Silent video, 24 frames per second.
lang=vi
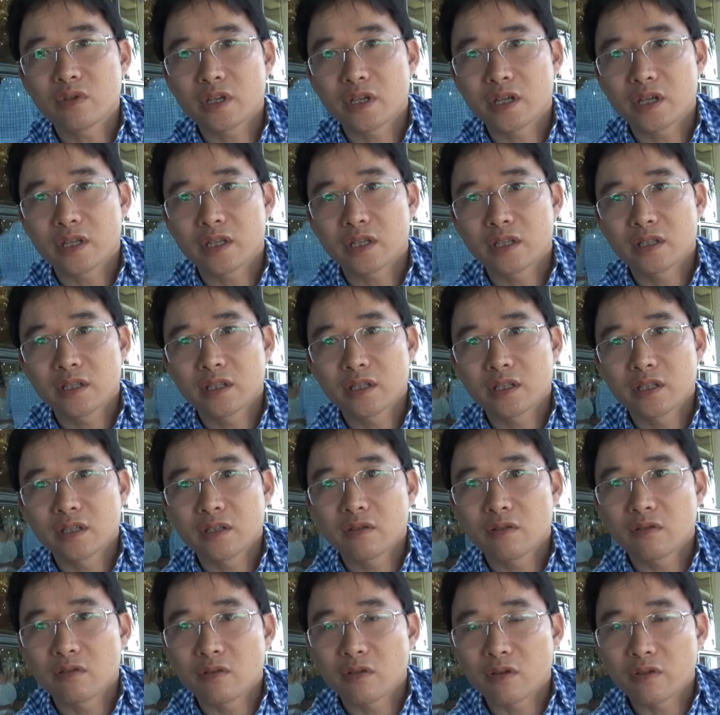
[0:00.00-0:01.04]
quyền
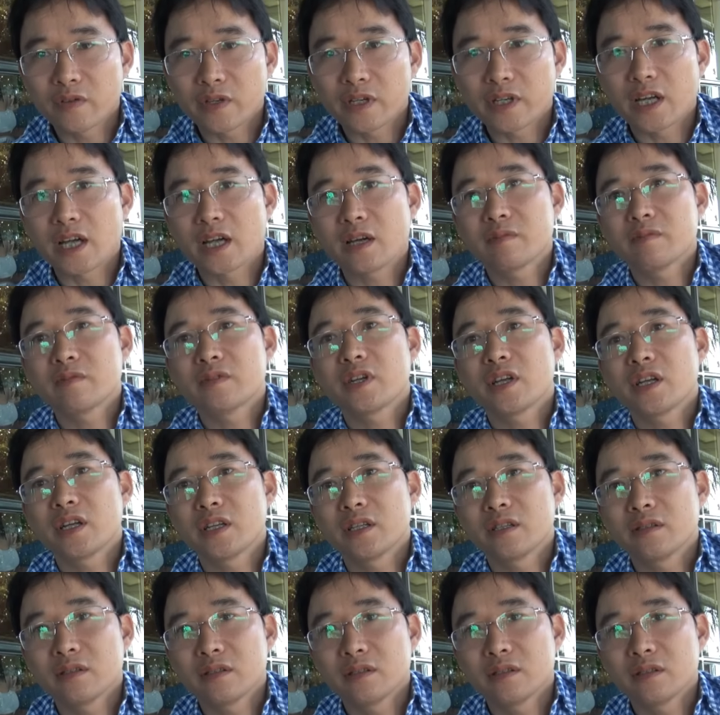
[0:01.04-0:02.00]
của Việt Nam trên